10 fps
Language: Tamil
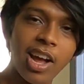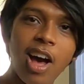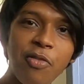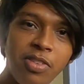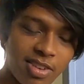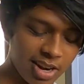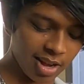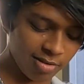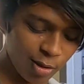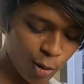வந்து எங்கள் ஆஃபீஸில்
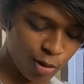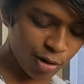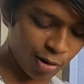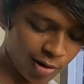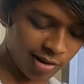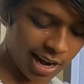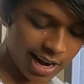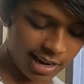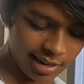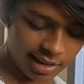நாங்கள் வந்து பிடிச்சிருக்கோம்
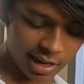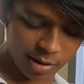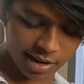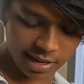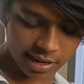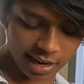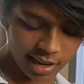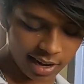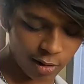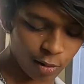த
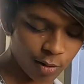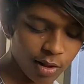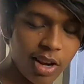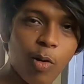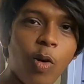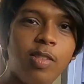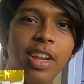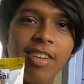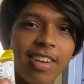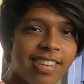தக்கராக இருக்கும் அதெல்லாம்
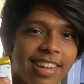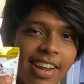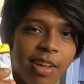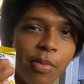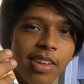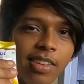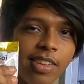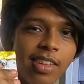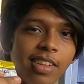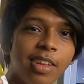ஓசியில் வர்றது தான் எல்லாமே
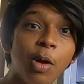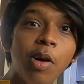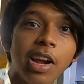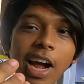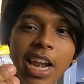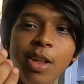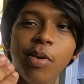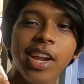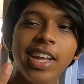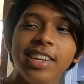இவரன் கல்
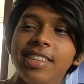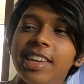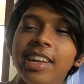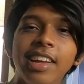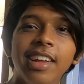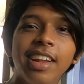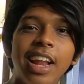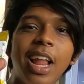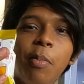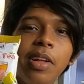மாதிரி ஆயிடுச்சு
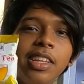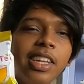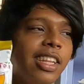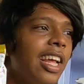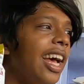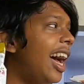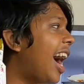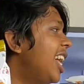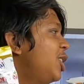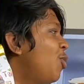நல்லா பார்த்தீங்கன்னா இந்த
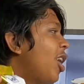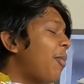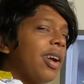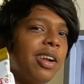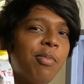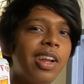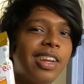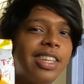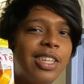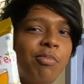ஆஜ் பாக்கெட்
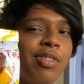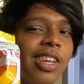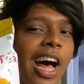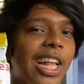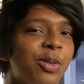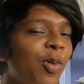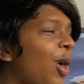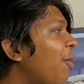மாதிரி இருக்குது ஜெம்ஸு ஆஜ்